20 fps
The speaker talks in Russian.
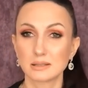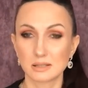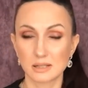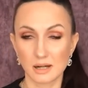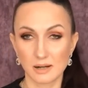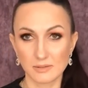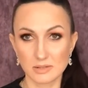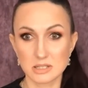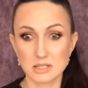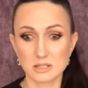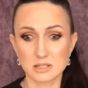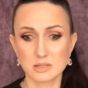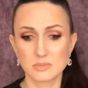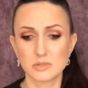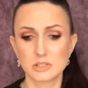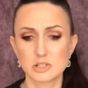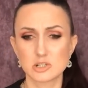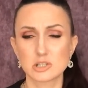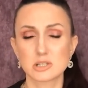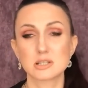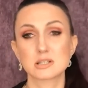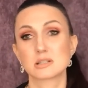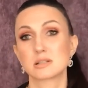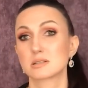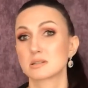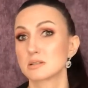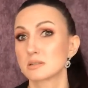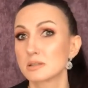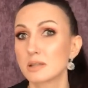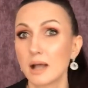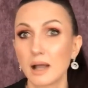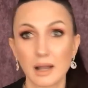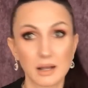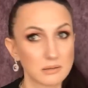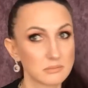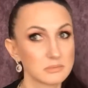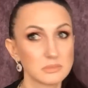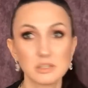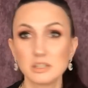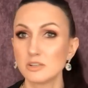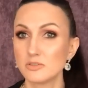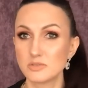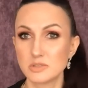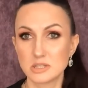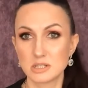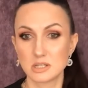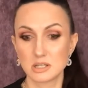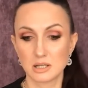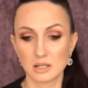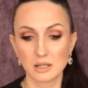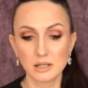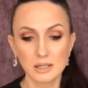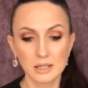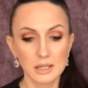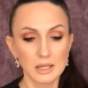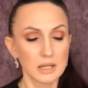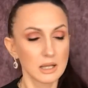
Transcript: нравятся косметические средства. Да, не все.